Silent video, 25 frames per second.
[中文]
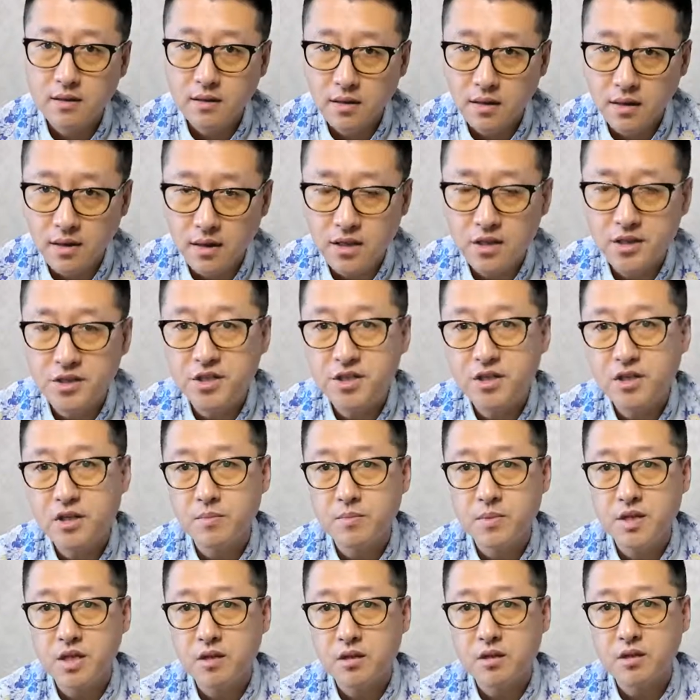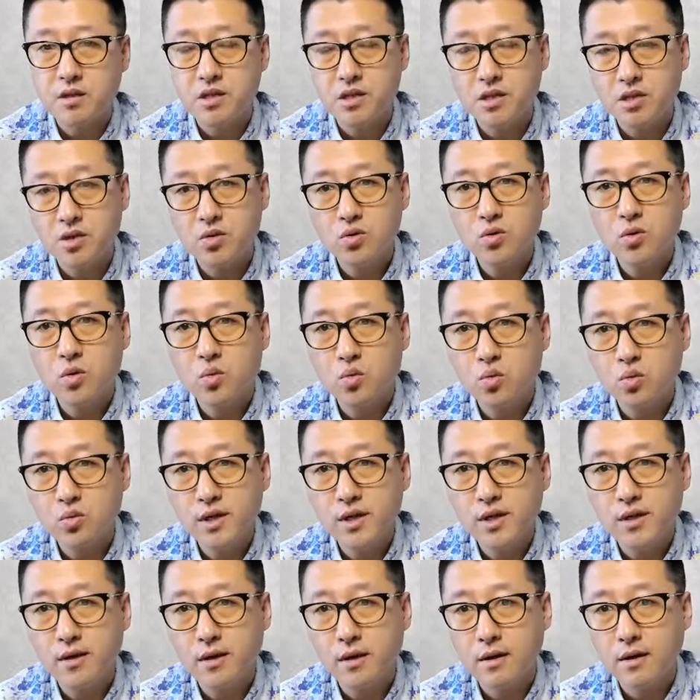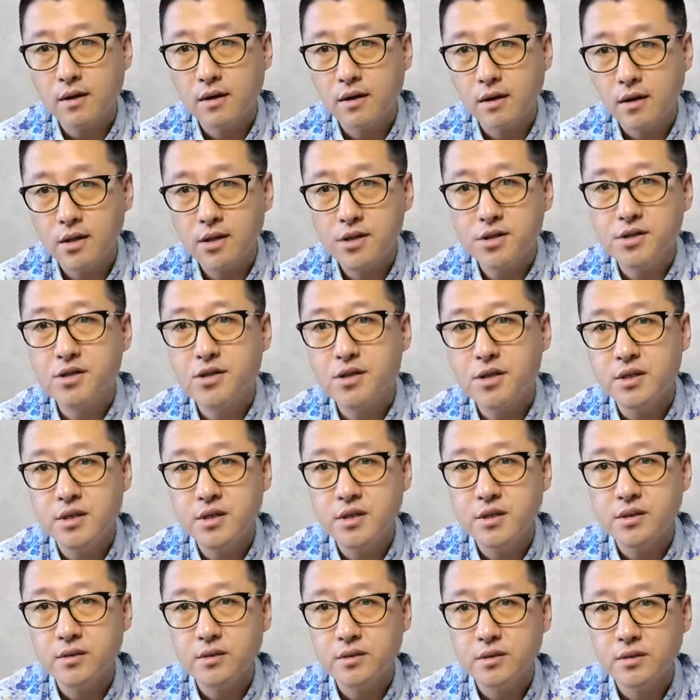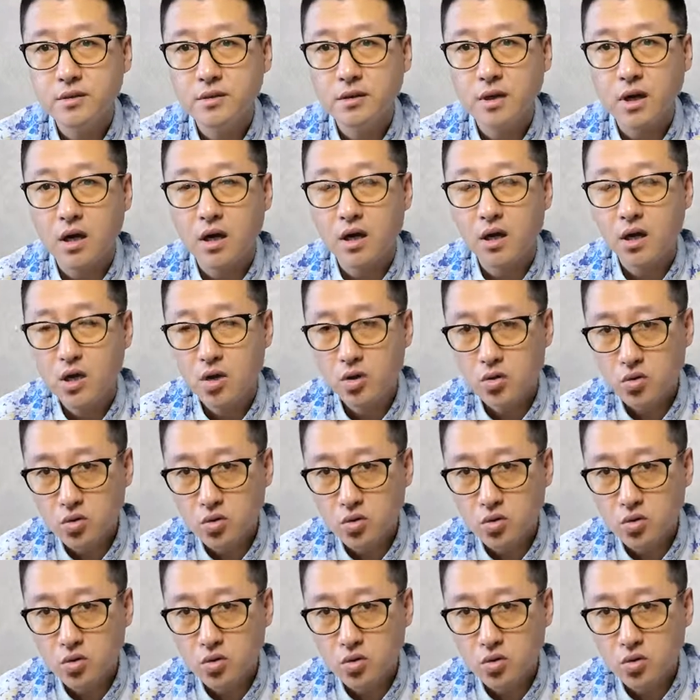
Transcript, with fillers: 可以借名；你若无力啊，可以借力啊。